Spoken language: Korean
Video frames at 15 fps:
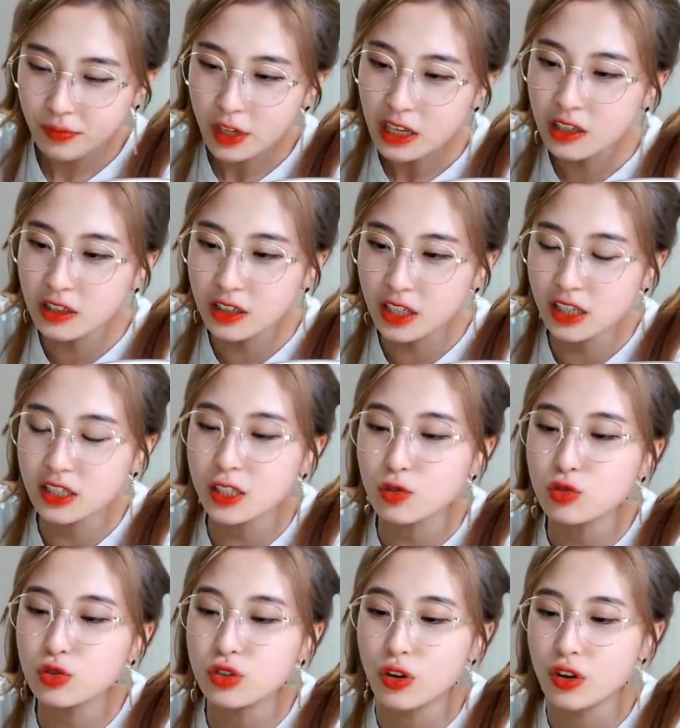그때 일자
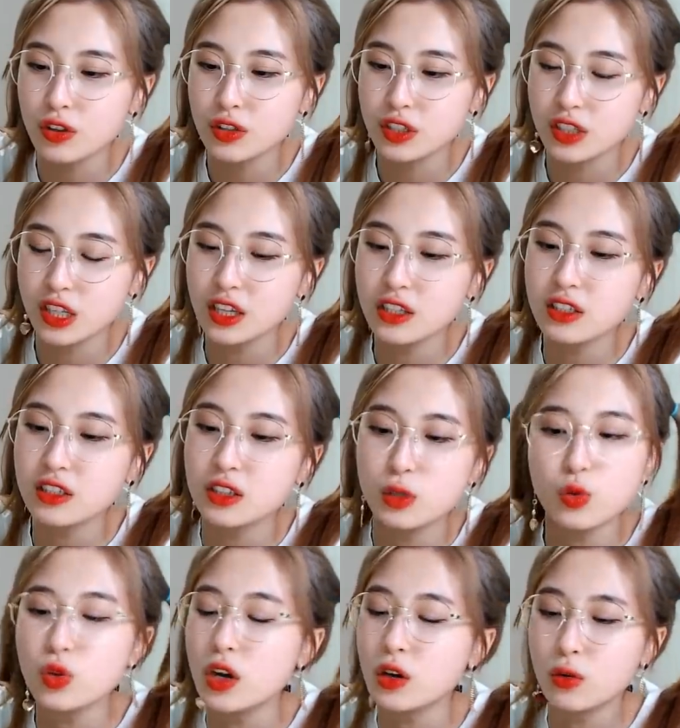충격이었지. 나는 그때
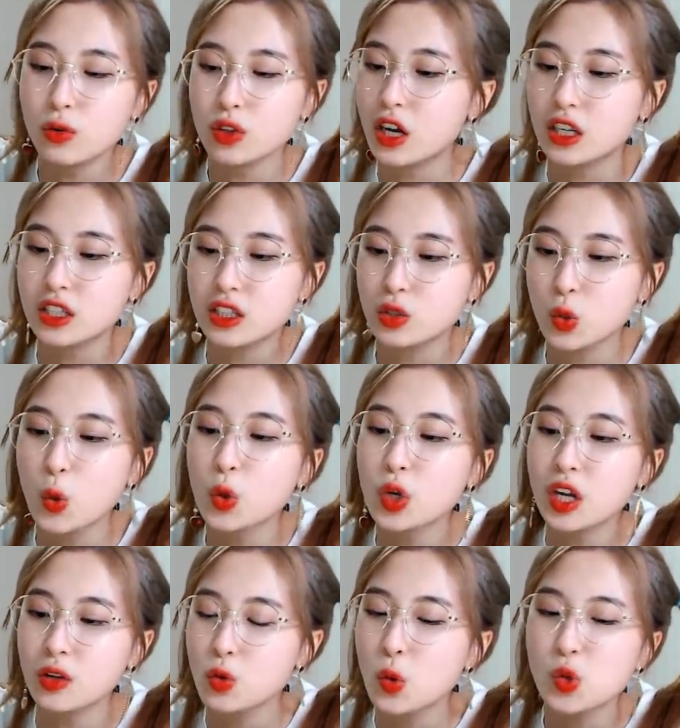초등학교 때까지
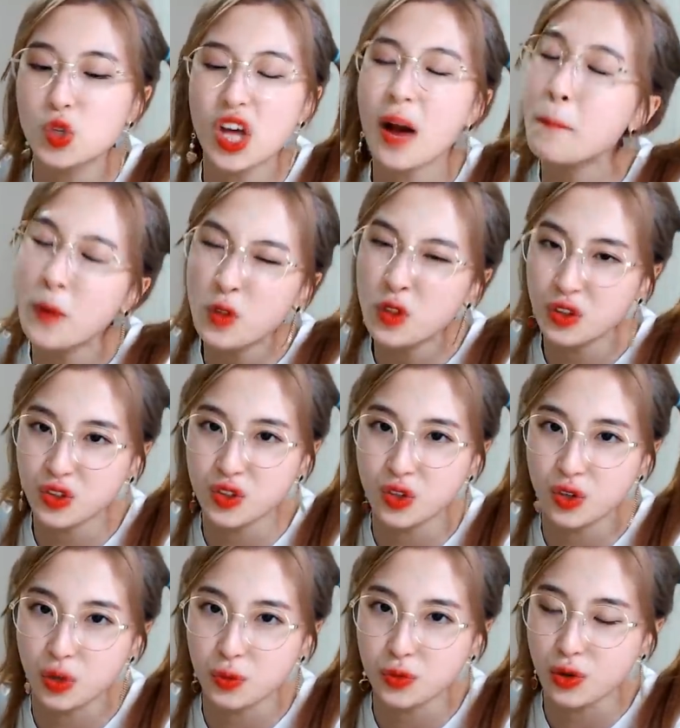욕이란 욕은 한 번도 쓴 적이
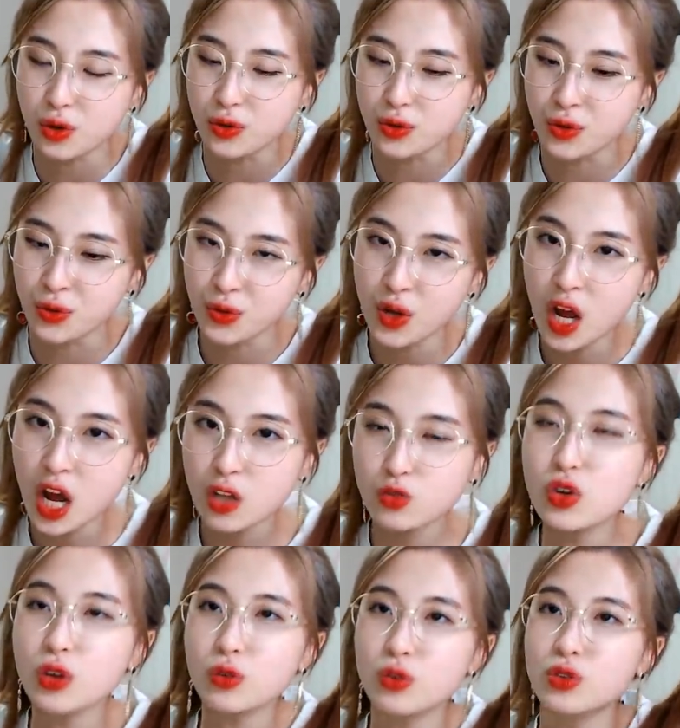없었거든요.
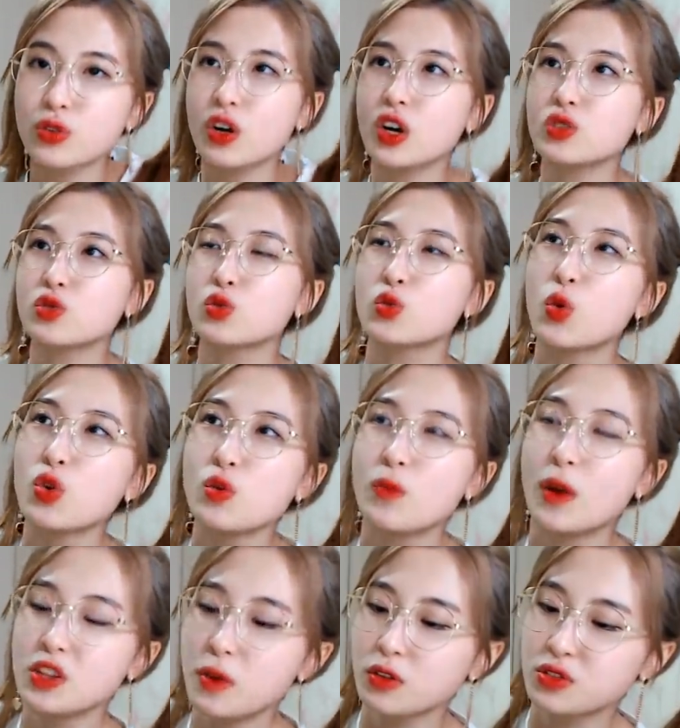중학교 들어가지고 욕을
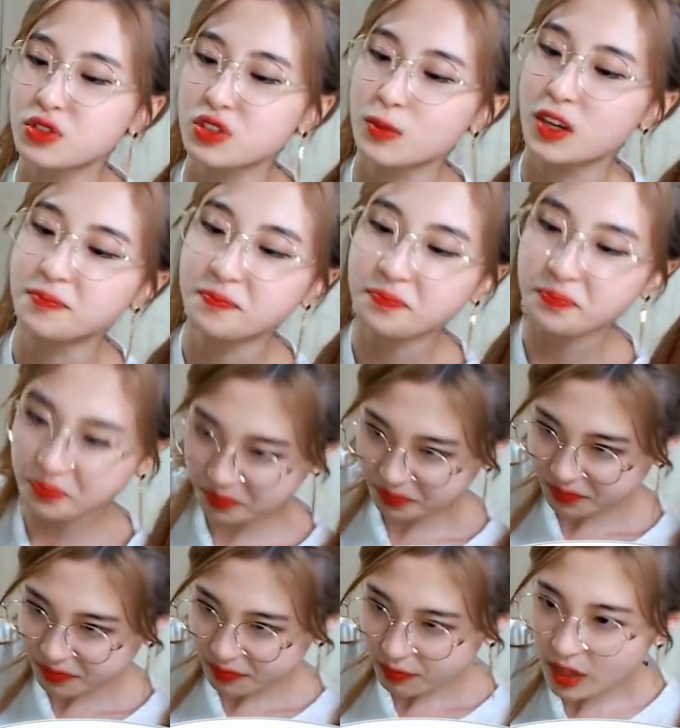많이 배웠지만.
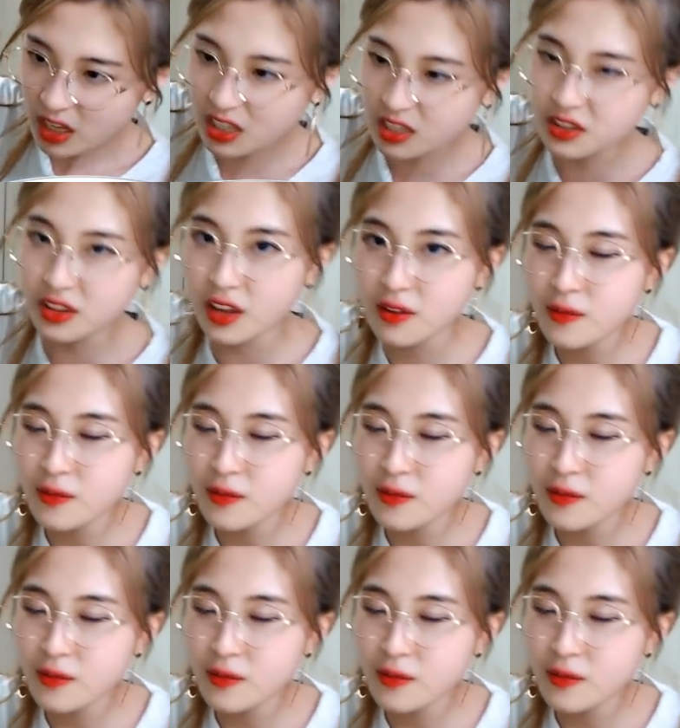근데. 음,